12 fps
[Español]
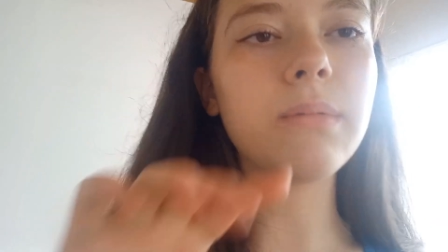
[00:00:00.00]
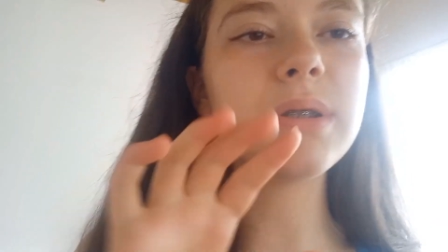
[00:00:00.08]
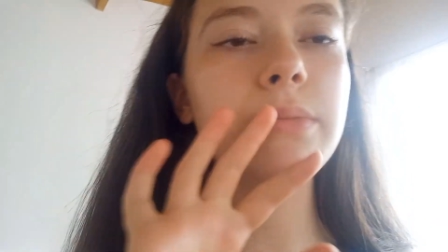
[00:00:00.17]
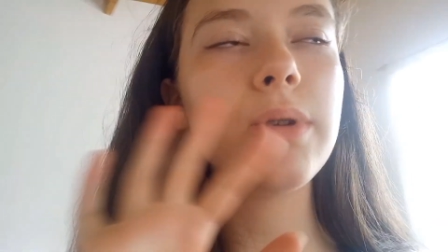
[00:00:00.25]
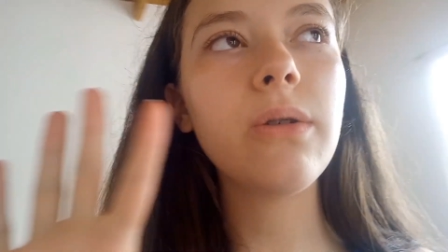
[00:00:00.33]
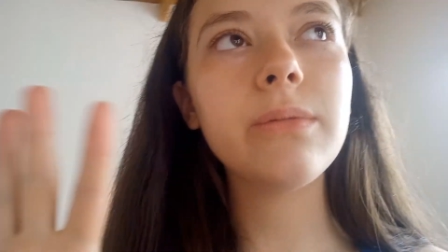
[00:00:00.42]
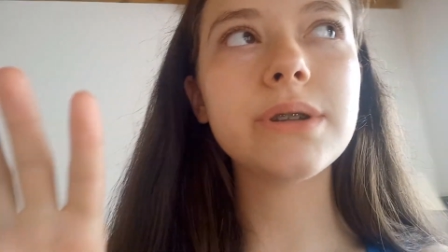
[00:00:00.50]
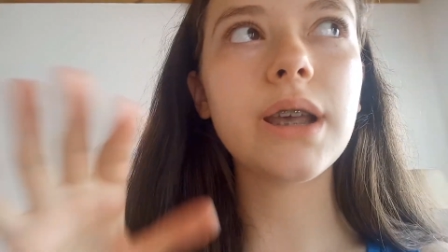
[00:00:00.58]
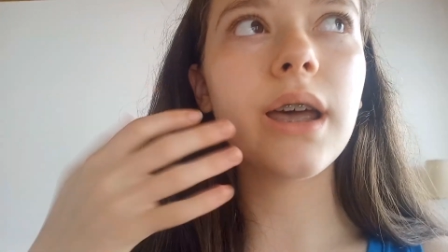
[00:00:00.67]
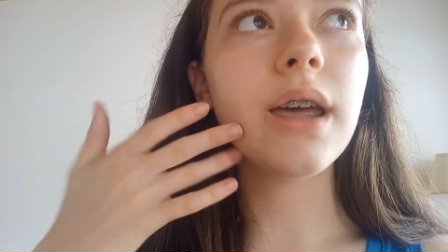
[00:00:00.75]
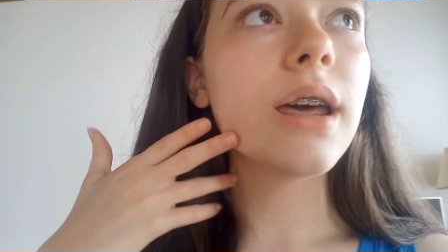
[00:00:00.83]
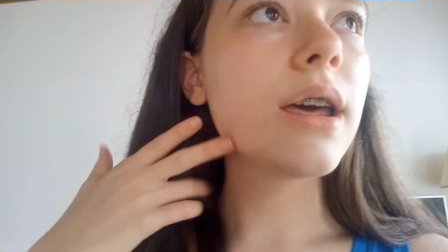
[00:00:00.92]
Más o menos vamos
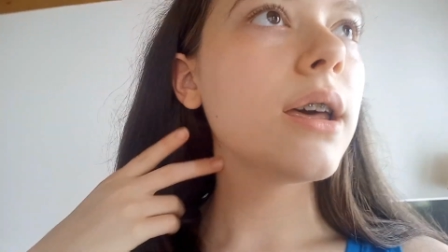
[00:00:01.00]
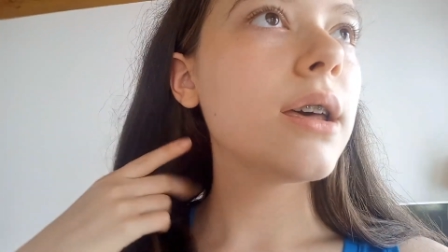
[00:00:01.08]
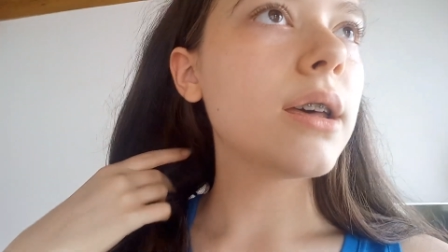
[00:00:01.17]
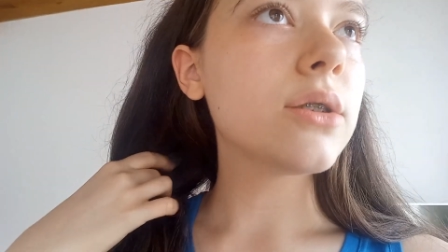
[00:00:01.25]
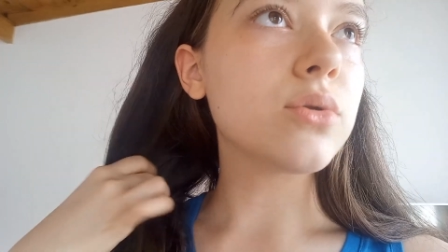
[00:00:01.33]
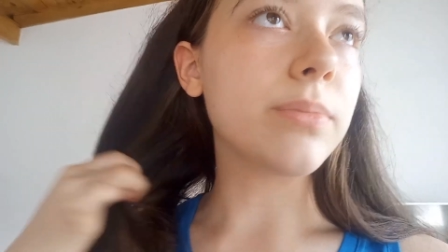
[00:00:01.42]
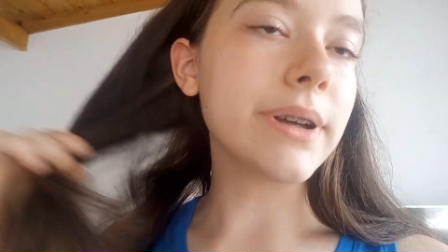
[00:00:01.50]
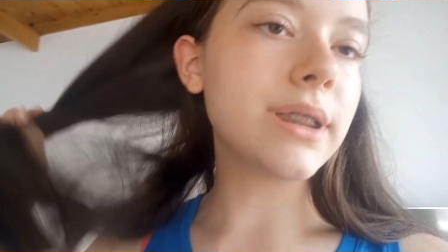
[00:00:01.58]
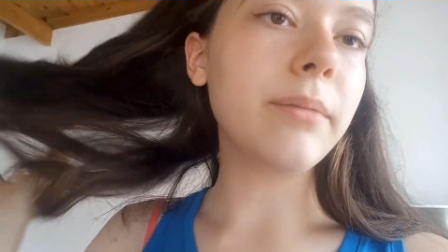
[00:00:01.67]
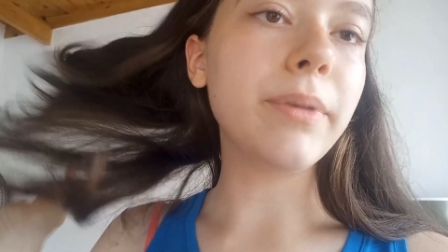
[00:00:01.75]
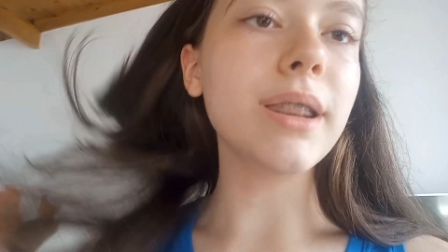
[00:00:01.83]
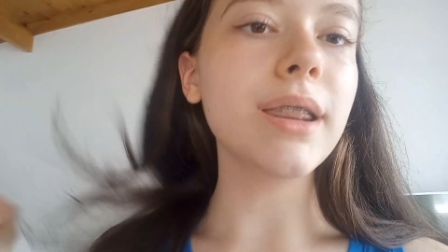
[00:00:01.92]
a,
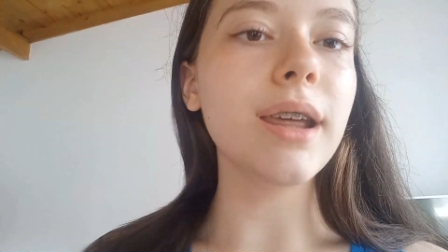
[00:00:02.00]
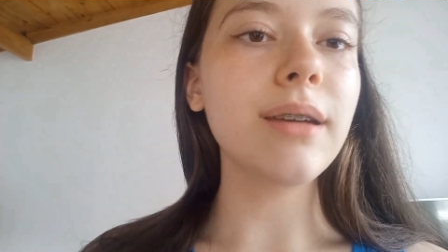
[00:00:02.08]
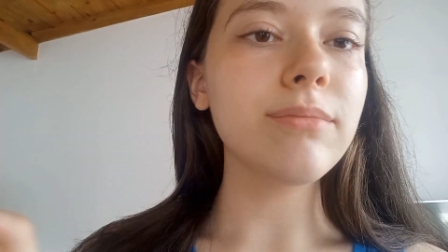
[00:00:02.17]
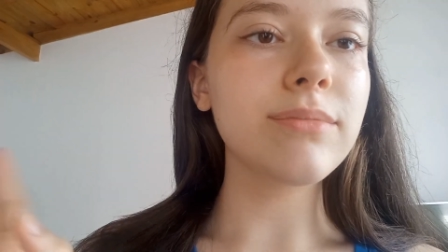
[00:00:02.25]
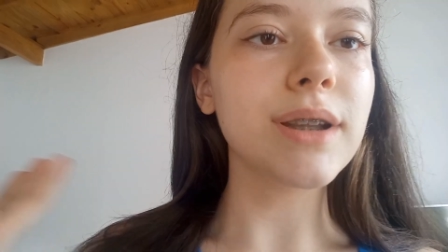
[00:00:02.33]
supuestamente,